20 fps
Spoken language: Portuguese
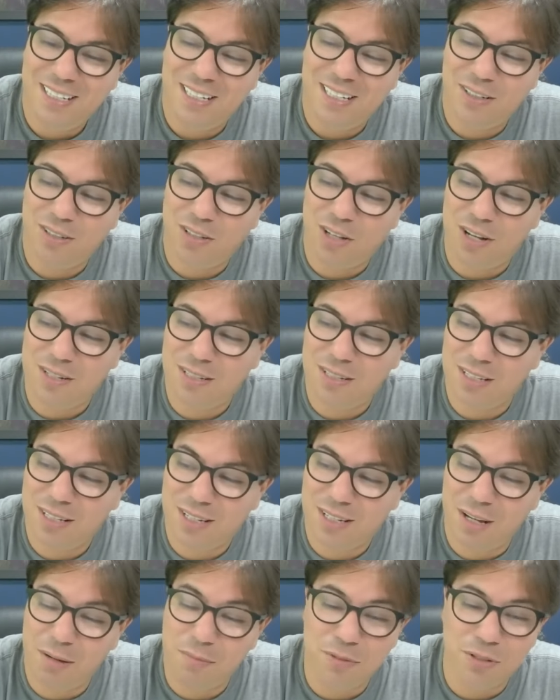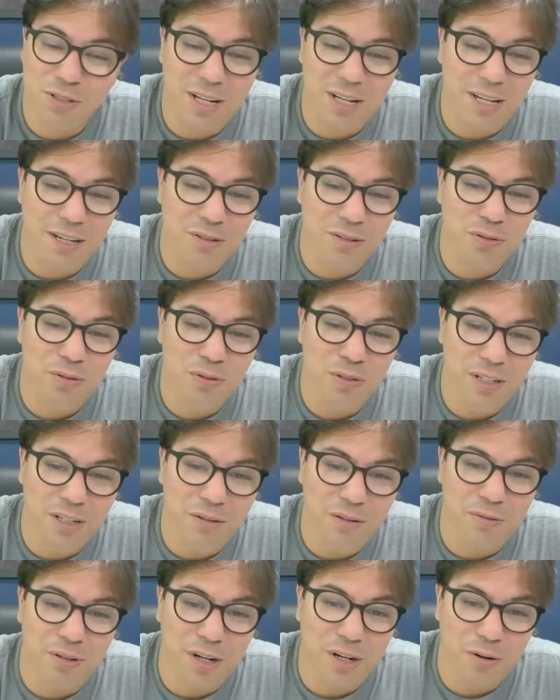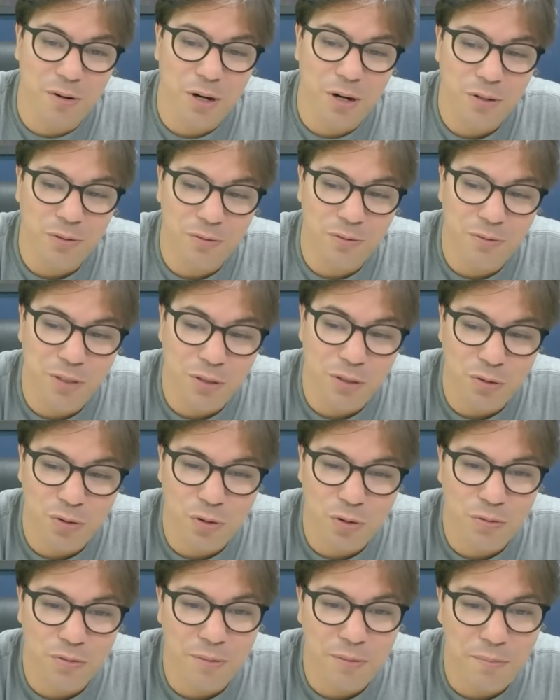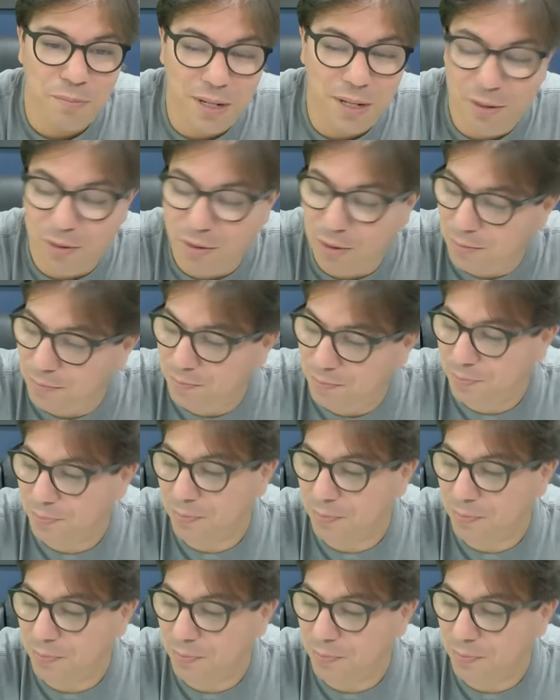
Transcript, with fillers: E nós estamos lendo o livro agora, O Vinho Novo é Melhor.